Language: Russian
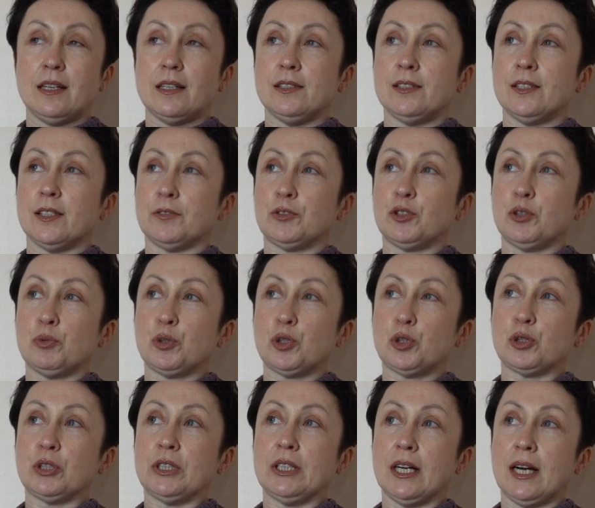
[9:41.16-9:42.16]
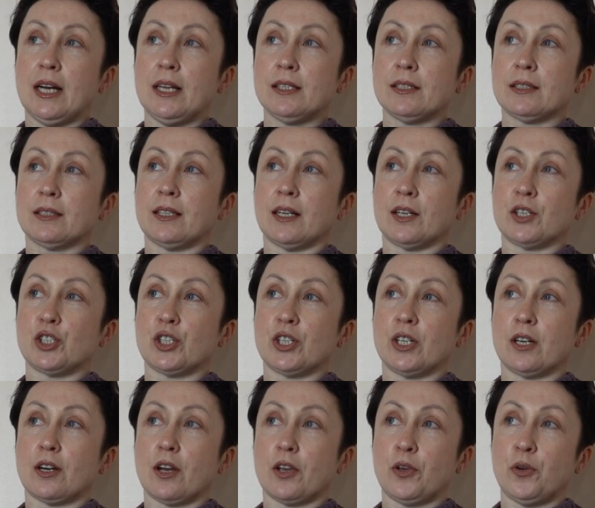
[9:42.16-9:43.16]
Дело в том, что Гданьск, так же
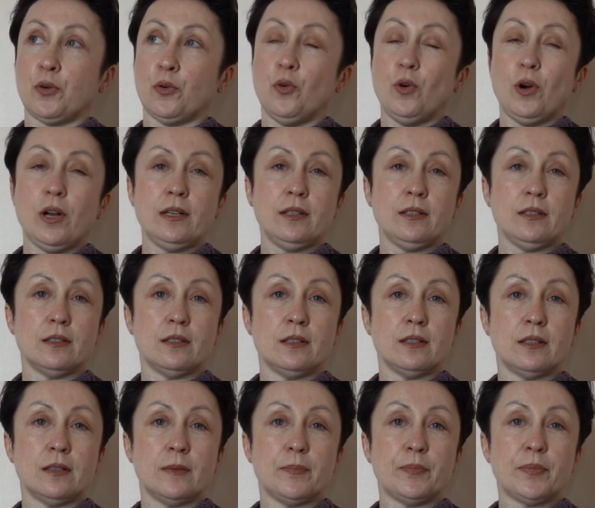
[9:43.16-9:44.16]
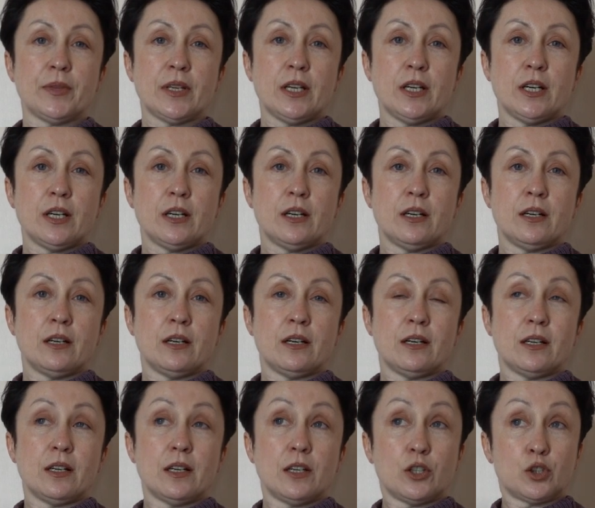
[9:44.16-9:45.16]
как и Кёльн, э,
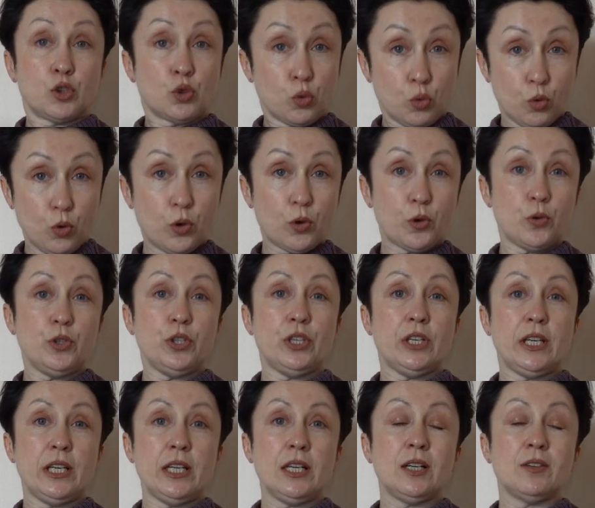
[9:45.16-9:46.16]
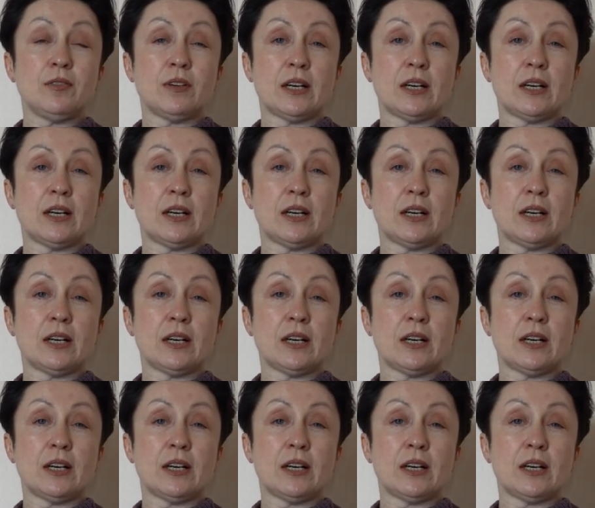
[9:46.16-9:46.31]
э, Торунь и Рига